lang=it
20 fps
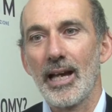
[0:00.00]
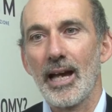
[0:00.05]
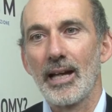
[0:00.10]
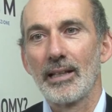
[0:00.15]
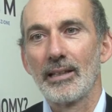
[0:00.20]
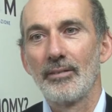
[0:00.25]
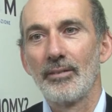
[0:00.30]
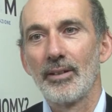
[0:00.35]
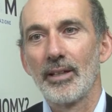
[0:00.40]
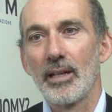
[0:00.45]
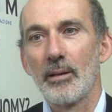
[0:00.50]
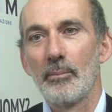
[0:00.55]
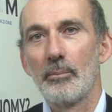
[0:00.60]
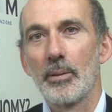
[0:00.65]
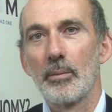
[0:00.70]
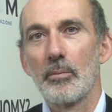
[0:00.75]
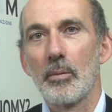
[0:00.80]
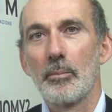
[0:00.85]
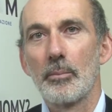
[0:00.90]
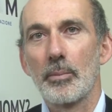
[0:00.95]
ad avere il
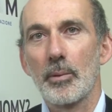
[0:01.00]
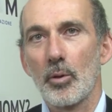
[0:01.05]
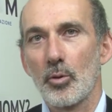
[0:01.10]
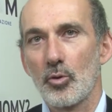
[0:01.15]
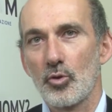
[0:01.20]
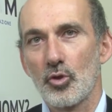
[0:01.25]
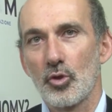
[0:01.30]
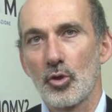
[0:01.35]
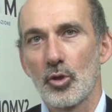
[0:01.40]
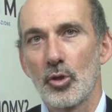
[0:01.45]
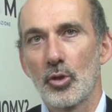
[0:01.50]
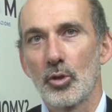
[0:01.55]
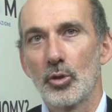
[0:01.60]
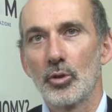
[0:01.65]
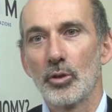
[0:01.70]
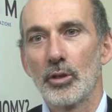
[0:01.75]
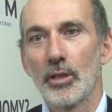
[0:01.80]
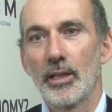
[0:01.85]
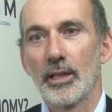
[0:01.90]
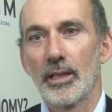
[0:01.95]
primo approccio
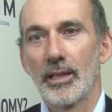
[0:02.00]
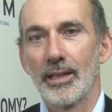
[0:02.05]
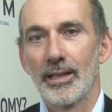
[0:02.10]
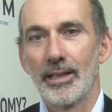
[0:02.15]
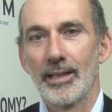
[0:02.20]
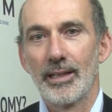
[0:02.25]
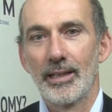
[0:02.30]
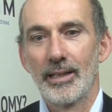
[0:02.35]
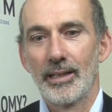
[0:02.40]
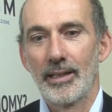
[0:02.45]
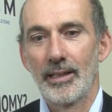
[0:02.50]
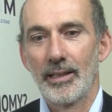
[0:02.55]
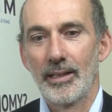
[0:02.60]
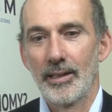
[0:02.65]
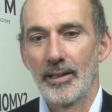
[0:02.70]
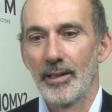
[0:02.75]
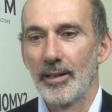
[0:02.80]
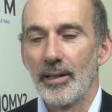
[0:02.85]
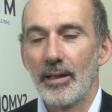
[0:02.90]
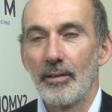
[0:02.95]
con
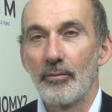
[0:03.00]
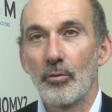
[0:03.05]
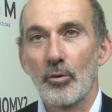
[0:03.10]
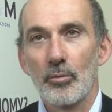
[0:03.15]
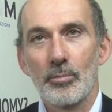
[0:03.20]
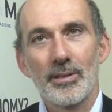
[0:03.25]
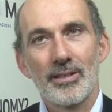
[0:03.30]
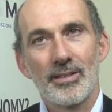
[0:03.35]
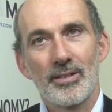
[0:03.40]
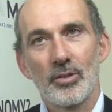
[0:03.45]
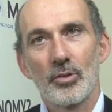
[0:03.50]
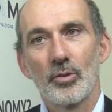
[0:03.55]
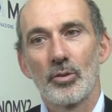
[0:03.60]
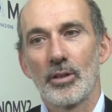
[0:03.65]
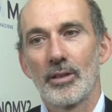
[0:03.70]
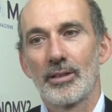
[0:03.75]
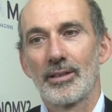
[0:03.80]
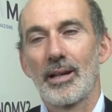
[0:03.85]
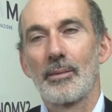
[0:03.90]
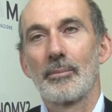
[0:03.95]
eh, le
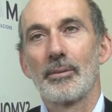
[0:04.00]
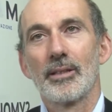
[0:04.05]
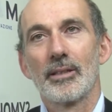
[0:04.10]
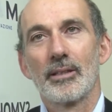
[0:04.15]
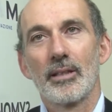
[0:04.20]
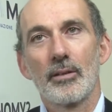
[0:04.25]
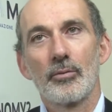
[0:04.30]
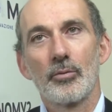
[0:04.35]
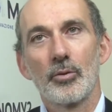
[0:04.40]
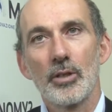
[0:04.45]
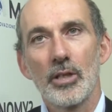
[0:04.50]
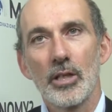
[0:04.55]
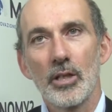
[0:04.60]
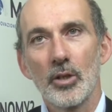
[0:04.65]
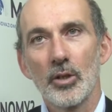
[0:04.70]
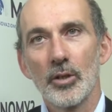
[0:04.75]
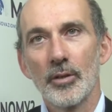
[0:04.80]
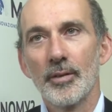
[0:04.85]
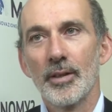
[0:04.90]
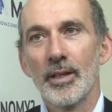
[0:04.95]
informazioni tramite
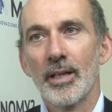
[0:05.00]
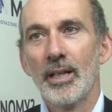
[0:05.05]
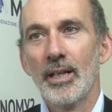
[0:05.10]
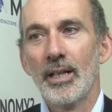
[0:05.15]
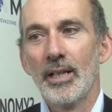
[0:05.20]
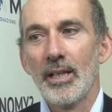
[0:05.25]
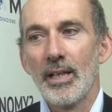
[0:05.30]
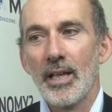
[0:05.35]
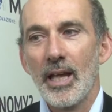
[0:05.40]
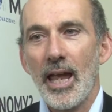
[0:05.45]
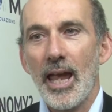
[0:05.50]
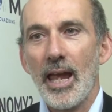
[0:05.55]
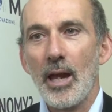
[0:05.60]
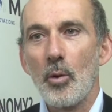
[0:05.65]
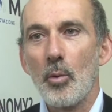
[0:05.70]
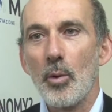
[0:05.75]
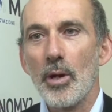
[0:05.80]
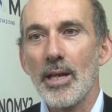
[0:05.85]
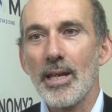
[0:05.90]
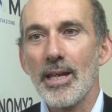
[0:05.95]
telefonino e
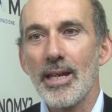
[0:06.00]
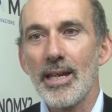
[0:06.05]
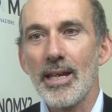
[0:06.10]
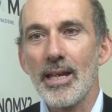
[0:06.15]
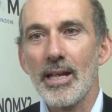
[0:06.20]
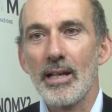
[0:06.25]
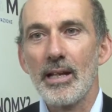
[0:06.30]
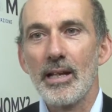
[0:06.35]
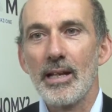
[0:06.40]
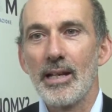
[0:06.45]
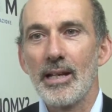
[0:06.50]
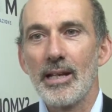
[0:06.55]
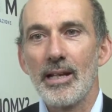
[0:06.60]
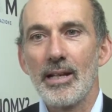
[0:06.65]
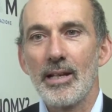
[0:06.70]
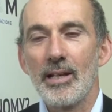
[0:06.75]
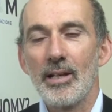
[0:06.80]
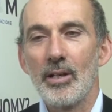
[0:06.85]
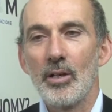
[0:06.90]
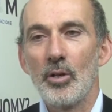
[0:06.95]

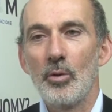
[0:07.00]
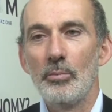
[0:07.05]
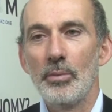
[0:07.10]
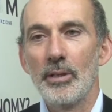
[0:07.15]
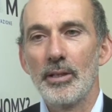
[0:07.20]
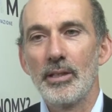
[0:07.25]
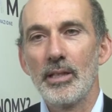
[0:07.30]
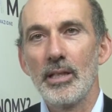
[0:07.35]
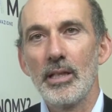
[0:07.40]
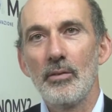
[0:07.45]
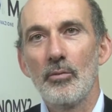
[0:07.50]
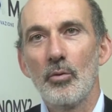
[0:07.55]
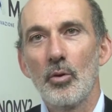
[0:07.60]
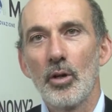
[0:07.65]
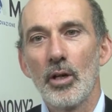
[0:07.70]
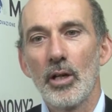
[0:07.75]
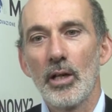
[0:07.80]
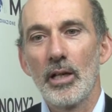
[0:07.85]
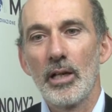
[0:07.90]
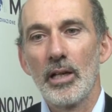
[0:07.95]
quindi
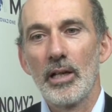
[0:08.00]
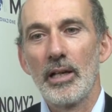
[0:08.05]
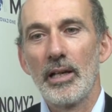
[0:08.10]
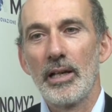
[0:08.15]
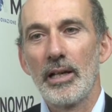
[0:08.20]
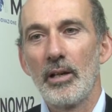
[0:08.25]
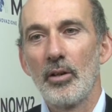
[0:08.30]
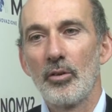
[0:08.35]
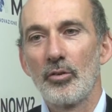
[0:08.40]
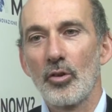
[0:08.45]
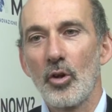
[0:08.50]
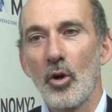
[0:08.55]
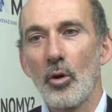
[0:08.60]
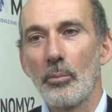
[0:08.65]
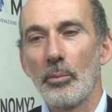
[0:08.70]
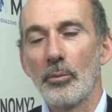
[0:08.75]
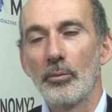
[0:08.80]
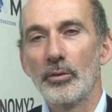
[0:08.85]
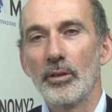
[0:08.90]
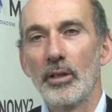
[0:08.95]
l'obiettivo e lo
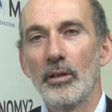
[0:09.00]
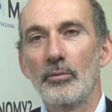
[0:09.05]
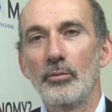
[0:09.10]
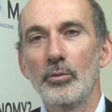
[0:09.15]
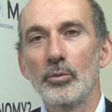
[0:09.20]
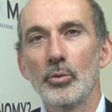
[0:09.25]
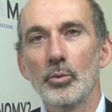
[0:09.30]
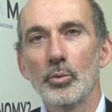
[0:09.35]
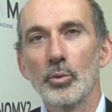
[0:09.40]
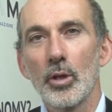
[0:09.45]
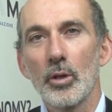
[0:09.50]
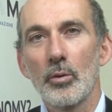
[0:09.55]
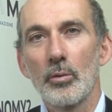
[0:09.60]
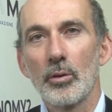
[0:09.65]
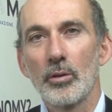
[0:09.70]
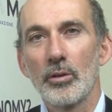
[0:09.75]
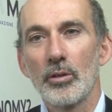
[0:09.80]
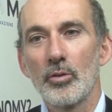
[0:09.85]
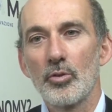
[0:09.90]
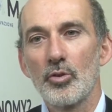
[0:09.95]
scopo del futuro è
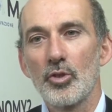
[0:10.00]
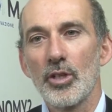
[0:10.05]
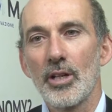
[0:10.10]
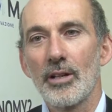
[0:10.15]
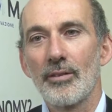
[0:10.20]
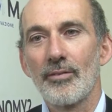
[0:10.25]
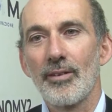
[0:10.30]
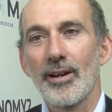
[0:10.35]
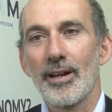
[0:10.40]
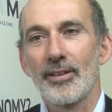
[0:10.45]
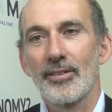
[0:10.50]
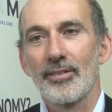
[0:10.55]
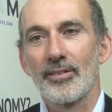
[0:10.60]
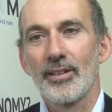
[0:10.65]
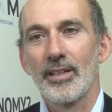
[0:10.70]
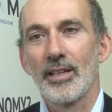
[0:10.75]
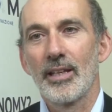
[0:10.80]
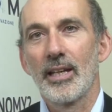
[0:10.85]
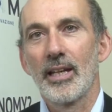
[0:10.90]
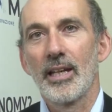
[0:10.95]
quello di riuscire a far
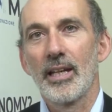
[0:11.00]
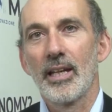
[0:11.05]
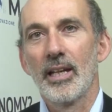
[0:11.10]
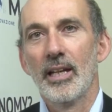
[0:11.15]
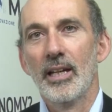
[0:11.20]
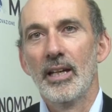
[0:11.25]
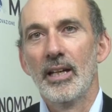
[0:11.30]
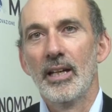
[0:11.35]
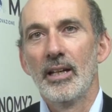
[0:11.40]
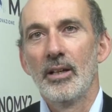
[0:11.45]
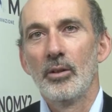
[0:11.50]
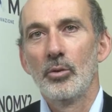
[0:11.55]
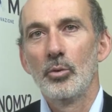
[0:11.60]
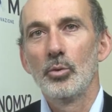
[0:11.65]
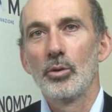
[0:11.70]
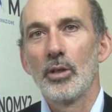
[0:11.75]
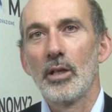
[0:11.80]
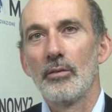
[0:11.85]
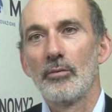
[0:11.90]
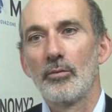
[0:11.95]
sì che
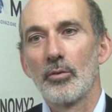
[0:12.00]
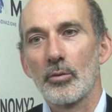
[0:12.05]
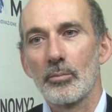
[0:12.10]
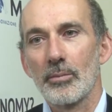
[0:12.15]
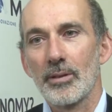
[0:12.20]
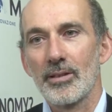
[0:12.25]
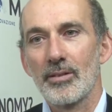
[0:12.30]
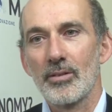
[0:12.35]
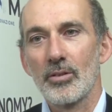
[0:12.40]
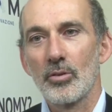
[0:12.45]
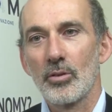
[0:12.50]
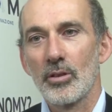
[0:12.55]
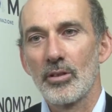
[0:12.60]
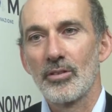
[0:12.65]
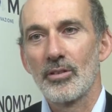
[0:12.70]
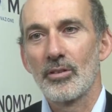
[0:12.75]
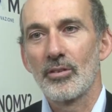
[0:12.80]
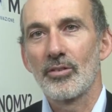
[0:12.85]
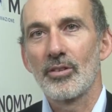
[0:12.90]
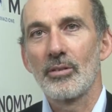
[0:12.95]
tutte le informazioni
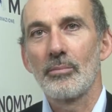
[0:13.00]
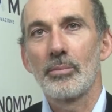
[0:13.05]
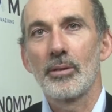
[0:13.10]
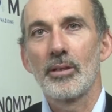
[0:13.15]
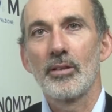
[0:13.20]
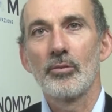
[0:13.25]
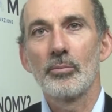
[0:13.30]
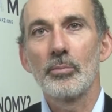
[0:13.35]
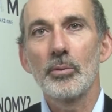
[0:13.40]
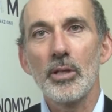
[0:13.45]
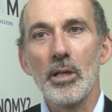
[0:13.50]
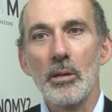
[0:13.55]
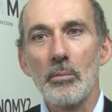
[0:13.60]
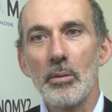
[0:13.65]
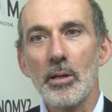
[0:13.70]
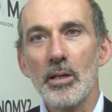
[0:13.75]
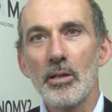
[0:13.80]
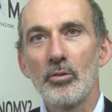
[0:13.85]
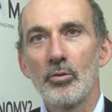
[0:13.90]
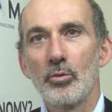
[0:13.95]
siano sempre
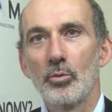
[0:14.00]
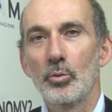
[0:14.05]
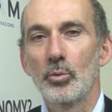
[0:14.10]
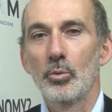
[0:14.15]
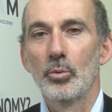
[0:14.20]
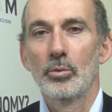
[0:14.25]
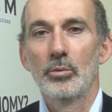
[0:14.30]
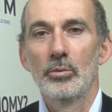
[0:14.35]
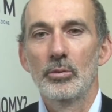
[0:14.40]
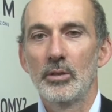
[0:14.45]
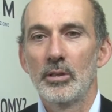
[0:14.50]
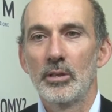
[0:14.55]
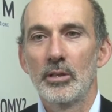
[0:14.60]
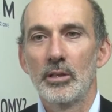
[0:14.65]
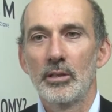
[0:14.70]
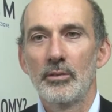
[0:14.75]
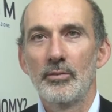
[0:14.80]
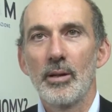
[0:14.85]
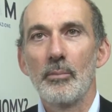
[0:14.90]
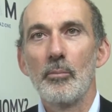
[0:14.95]
disponibili su
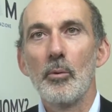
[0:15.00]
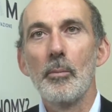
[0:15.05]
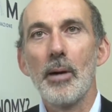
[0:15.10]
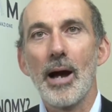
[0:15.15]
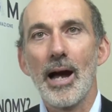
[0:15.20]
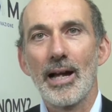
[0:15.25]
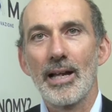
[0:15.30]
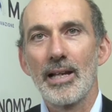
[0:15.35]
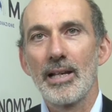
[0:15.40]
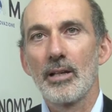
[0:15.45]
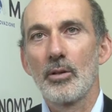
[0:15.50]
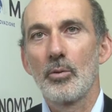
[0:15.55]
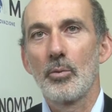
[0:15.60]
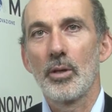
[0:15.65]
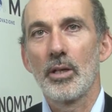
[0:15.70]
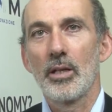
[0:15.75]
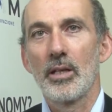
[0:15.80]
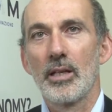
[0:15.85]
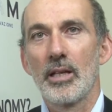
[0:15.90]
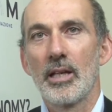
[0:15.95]
eh, via mobile,
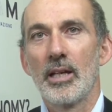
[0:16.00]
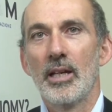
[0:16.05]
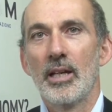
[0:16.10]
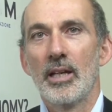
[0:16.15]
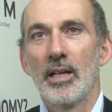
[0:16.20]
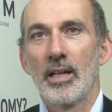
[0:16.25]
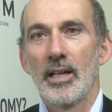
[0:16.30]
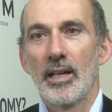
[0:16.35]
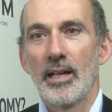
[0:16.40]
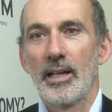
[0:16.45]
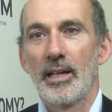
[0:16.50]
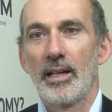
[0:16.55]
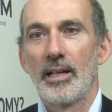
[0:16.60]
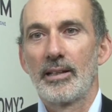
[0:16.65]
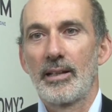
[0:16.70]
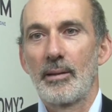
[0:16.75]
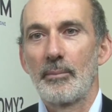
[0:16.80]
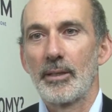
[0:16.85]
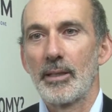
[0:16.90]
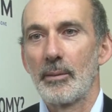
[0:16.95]
quindi eh,
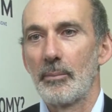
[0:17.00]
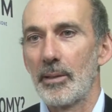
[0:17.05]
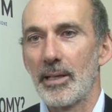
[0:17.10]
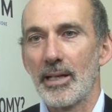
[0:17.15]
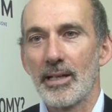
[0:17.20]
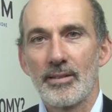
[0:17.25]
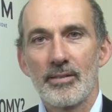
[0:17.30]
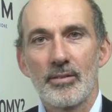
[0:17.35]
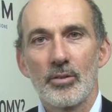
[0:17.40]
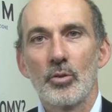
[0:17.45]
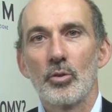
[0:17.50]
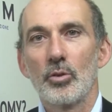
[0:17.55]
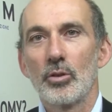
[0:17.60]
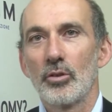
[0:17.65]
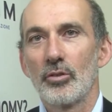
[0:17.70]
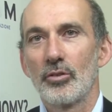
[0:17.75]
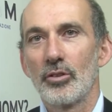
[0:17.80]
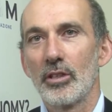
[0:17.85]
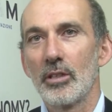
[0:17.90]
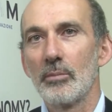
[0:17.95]
tramite
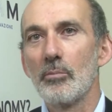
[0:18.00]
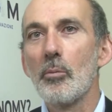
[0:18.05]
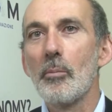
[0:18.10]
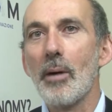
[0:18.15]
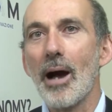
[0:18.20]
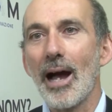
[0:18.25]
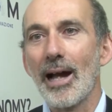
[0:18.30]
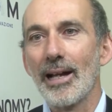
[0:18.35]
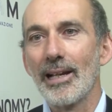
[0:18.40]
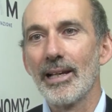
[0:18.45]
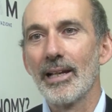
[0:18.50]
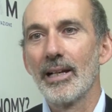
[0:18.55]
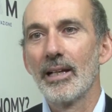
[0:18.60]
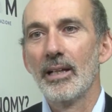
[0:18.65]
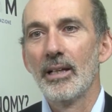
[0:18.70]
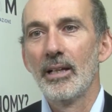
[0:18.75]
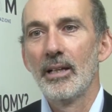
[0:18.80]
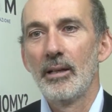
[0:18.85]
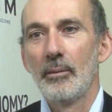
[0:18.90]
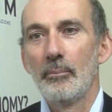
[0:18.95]
applicazioni o siti mobile
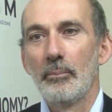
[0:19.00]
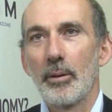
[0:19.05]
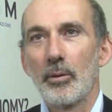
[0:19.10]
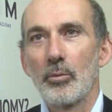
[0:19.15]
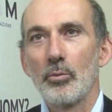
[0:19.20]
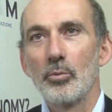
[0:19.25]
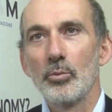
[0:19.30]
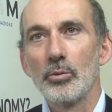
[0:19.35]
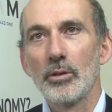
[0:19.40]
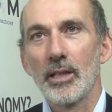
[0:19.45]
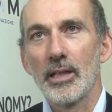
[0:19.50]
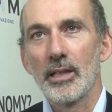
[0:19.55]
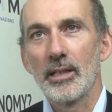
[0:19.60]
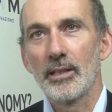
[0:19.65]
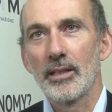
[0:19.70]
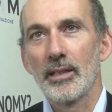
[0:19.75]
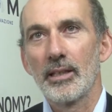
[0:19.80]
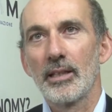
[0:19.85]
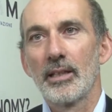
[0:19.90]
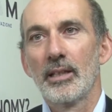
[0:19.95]
per un
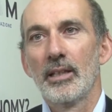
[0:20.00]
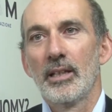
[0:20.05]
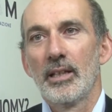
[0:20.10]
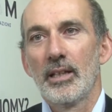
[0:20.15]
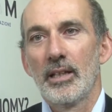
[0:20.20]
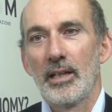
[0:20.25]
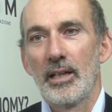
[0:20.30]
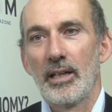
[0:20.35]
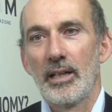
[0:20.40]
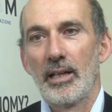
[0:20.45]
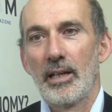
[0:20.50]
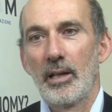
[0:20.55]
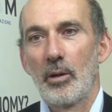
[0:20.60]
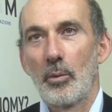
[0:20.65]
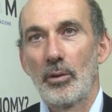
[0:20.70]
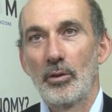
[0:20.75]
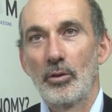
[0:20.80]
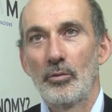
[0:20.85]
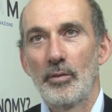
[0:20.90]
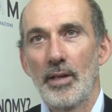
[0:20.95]
utente eh,
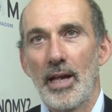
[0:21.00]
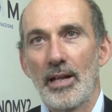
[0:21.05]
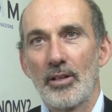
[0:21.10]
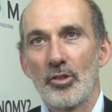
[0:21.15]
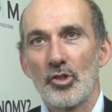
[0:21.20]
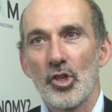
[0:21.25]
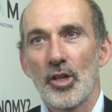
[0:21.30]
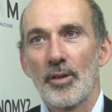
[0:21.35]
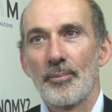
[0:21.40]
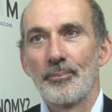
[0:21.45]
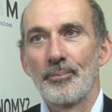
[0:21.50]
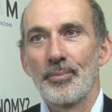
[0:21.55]
quando viaggia.